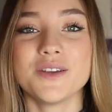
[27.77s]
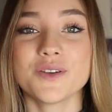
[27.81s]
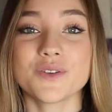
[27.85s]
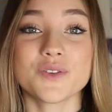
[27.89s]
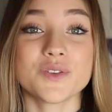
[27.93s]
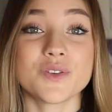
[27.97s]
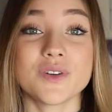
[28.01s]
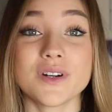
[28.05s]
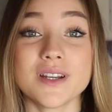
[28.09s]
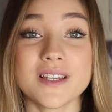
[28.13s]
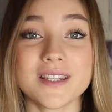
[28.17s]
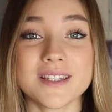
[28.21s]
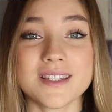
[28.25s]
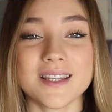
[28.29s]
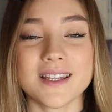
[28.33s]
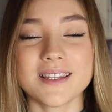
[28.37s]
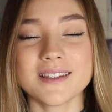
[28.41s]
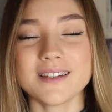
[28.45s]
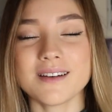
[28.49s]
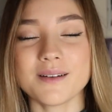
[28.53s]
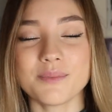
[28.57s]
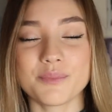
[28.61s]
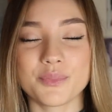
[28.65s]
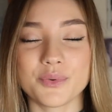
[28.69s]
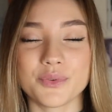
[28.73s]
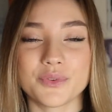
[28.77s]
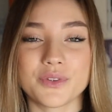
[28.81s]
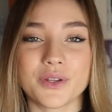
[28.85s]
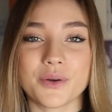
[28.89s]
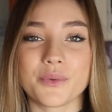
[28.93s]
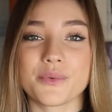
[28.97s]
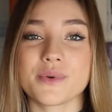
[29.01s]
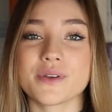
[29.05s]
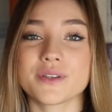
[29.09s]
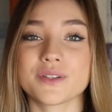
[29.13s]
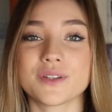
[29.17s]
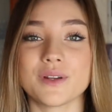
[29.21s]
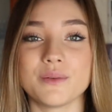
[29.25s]
Io sono Alessandra appunto
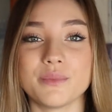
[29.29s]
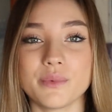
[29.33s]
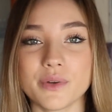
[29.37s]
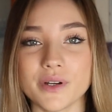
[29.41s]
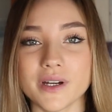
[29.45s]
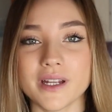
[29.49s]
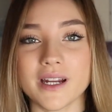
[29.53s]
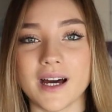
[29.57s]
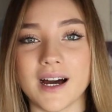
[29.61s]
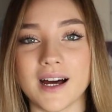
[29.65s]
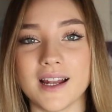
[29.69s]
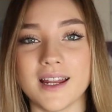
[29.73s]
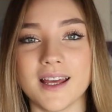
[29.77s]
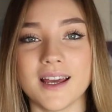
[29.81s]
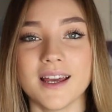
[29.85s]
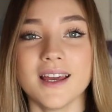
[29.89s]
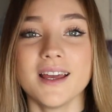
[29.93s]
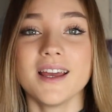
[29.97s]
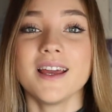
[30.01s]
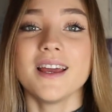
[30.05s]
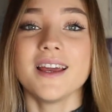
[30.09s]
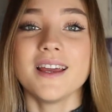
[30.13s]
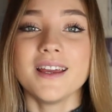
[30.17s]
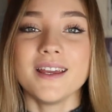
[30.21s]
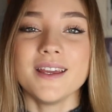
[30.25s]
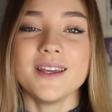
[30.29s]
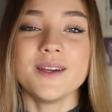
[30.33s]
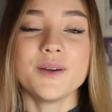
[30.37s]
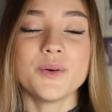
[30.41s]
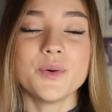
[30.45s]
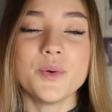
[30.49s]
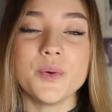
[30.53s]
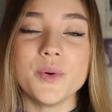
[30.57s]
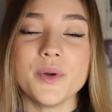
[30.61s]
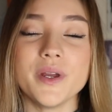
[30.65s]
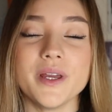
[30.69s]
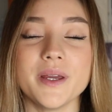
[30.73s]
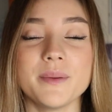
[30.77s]
e questo è il mio canale in
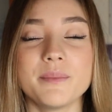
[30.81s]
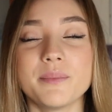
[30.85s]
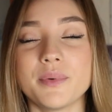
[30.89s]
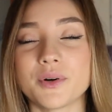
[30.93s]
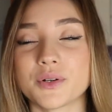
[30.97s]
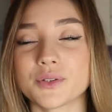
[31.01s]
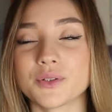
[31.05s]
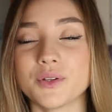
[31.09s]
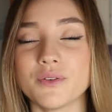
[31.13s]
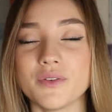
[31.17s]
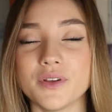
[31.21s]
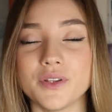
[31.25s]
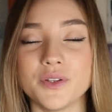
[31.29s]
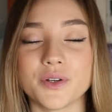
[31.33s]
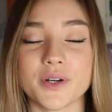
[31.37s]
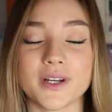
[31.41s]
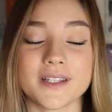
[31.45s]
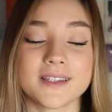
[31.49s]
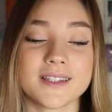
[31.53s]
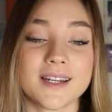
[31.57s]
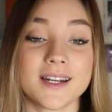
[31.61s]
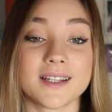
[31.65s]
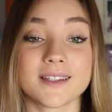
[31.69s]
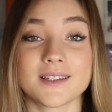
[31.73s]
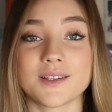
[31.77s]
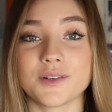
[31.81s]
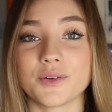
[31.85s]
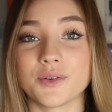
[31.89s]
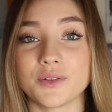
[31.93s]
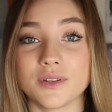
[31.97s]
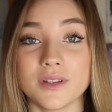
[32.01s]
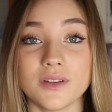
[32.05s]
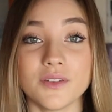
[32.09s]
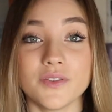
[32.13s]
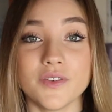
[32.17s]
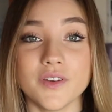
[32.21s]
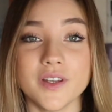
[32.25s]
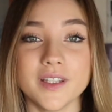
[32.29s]
cui porto video che trattano
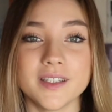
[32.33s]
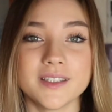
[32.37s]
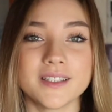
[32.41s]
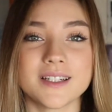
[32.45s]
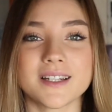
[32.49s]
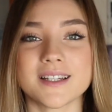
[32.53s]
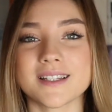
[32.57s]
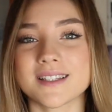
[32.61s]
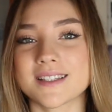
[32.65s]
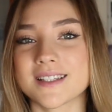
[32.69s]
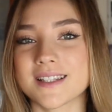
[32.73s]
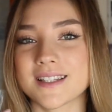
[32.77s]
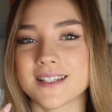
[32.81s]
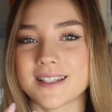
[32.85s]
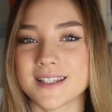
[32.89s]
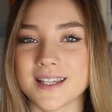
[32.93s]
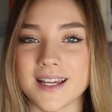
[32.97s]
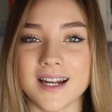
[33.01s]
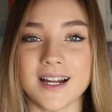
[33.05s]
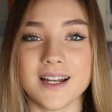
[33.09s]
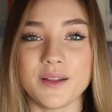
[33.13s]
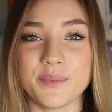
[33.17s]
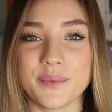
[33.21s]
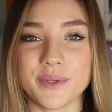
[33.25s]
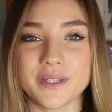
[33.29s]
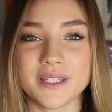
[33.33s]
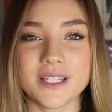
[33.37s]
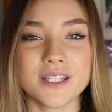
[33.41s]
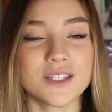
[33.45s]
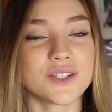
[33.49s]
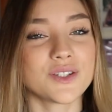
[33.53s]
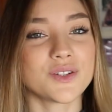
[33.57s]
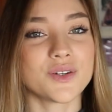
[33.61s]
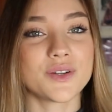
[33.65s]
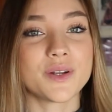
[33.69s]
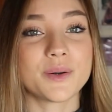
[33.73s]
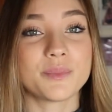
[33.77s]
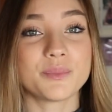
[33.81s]
di fitness, sana
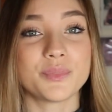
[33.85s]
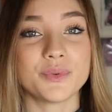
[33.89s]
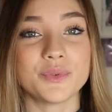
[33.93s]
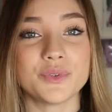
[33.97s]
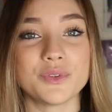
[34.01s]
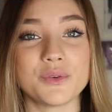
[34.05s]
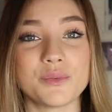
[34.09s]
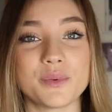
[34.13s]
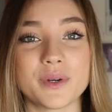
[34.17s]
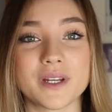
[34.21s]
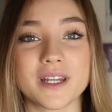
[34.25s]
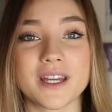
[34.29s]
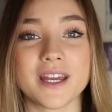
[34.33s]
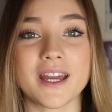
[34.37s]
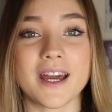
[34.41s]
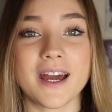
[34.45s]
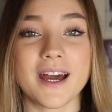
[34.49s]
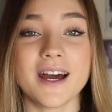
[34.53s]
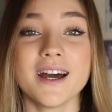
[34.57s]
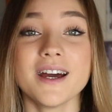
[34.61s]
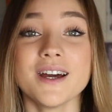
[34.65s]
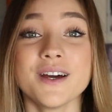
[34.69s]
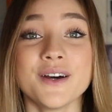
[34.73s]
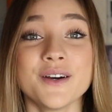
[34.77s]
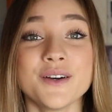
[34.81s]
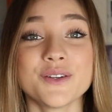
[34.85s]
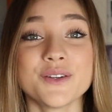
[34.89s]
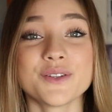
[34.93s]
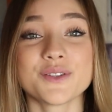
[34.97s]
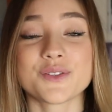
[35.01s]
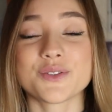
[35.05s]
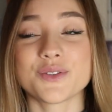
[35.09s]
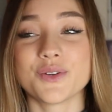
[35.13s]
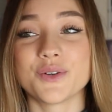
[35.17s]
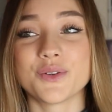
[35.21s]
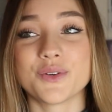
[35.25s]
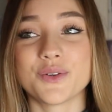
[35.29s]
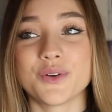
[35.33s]
alimentazione appunto perché
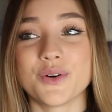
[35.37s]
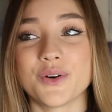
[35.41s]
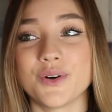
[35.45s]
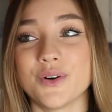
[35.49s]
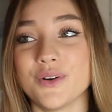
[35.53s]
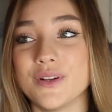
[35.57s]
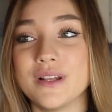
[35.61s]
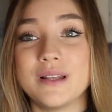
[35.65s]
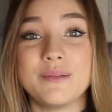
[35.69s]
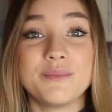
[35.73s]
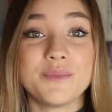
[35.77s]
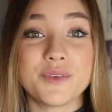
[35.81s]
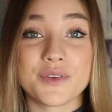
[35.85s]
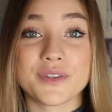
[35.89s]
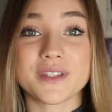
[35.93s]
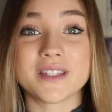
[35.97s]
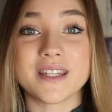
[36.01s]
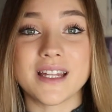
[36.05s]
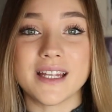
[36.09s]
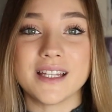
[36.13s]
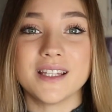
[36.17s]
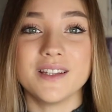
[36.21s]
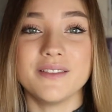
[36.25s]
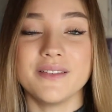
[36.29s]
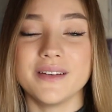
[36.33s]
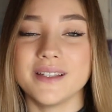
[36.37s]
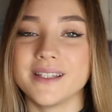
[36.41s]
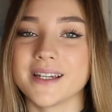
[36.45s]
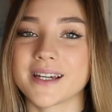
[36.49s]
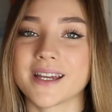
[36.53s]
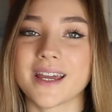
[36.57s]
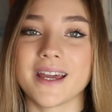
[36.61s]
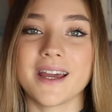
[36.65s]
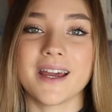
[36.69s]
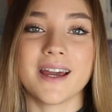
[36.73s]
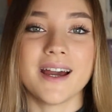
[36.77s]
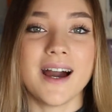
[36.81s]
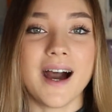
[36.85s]
sono il mio stile di vita
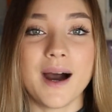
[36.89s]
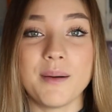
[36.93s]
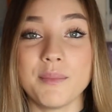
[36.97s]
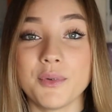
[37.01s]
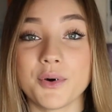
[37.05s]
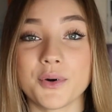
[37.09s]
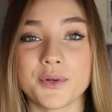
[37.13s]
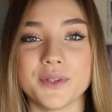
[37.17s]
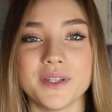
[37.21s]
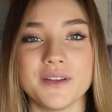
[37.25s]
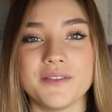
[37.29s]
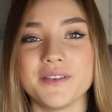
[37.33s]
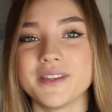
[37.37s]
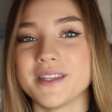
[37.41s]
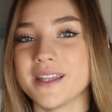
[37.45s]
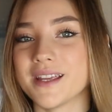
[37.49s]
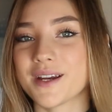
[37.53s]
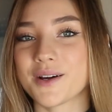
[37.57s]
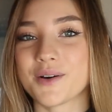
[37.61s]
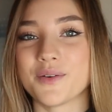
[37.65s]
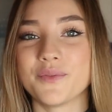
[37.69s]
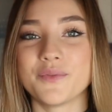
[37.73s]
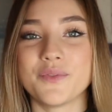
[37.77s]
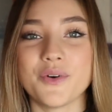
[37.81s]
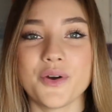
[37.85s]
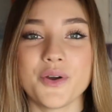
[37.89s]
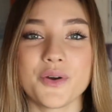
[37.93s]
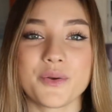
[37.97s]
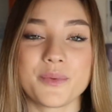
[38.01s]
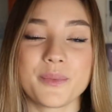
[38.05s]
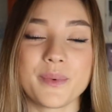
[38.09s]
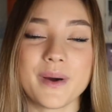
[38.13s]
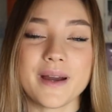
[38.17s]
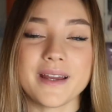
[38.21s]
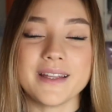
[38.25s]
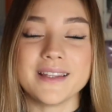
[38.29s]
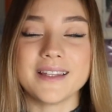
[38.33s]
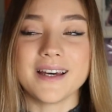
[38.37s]
che amo condividere con voi
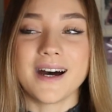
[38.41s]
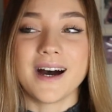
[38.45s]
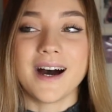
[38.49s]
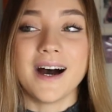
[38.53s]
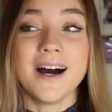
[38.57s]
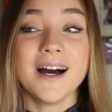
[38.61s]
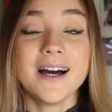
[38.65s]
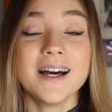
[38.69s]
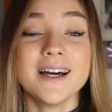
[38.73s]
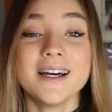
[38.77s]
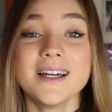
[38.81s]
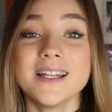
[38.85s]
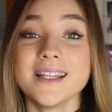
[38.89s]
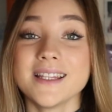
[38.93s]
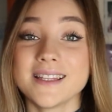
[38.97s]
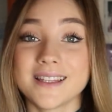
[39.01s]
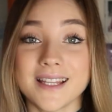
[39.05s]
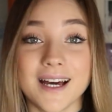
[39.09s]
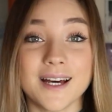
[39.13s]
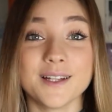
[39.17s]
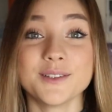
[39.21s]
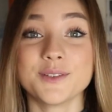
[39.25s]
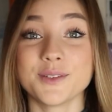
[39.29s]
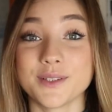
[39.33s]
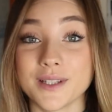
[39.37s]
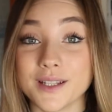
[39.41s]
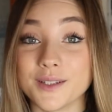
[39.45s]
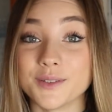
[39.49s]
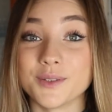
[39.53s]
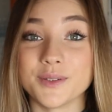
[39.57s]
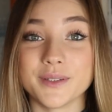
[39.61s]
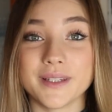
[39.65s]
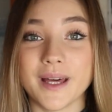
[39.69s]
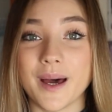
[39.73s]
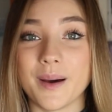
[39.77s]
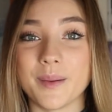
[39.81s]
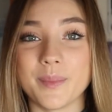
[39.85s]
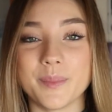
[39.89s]
ormai da tanto
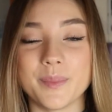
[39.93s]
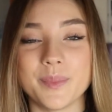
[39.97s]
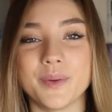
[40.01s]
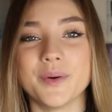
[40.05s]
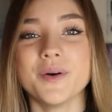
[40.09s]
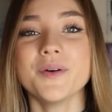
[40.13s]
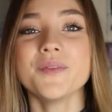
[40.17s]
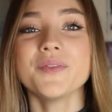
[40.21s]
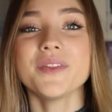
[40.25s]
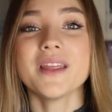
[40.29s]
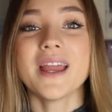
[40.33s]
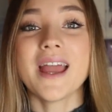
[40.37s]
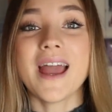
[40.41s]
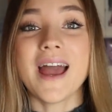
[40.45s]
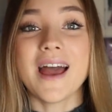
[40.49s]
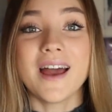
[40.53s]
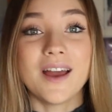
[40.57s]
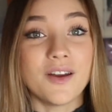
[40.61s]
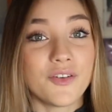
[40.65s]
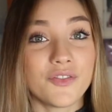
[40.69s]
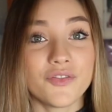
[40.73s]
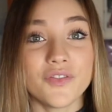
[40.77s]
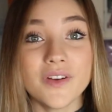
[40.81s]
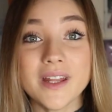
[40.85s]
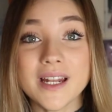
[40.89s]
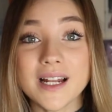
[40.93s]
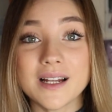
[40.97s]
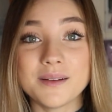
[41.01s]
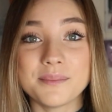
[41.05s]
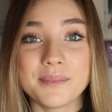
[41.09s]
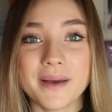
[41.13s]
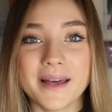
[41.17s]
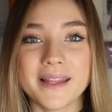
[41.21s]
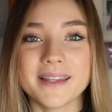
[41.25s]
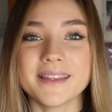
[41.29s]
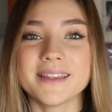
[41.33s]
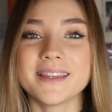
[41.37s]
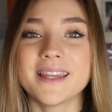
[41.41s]
tanto tempo e
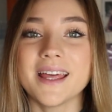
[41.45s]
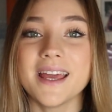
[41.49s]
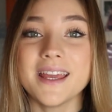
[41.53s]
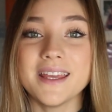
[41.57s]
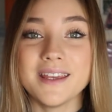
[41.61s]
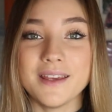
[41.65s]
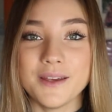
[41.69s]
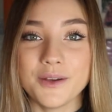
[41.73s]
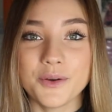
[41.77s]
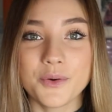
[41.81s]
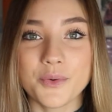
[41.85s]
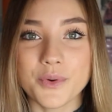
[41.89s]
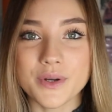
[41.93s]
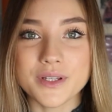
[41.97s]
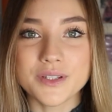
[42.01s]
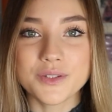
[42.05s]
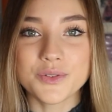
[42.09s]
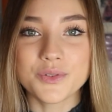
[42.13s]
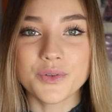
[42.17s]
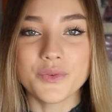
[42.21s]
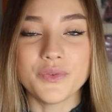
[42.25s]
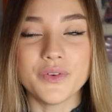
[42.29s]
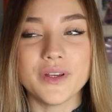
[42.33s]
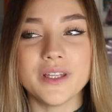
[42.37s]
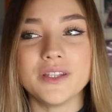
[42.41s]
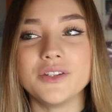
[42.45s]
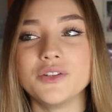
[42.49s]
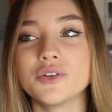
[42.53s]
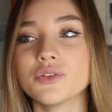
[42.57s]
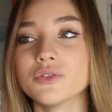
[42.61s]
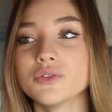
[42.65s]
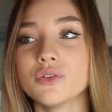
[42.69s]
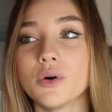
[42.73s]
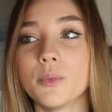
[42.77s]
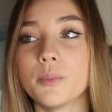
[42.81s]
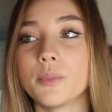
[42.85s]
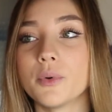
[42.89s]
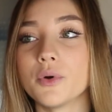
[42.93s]
finalmente in questo
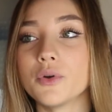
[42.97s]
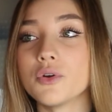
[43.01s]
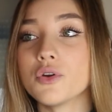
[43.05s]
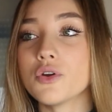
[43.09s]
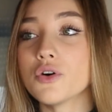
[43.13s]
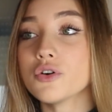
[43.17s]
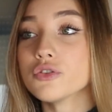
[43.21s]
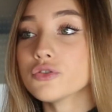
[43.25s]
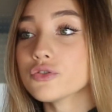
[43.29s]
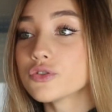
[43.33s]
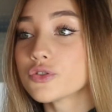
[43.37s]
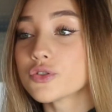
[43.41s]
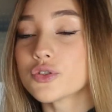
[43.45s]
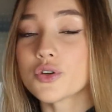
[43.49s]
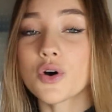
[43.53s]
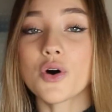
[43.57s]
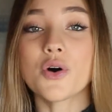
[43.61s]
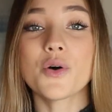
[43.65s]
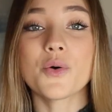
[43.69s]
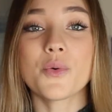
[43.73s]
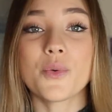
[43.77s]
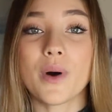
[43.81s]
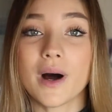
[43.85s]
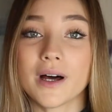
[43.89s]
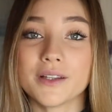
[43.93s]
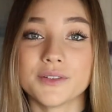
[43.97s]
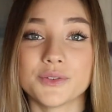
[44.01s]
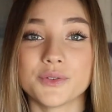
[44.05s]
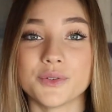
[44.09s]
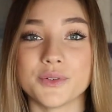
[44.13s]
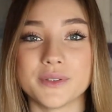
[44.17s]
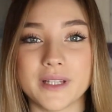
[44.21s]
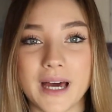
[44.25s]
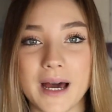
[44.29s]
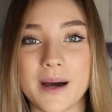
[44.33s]
video, dopo non so quanto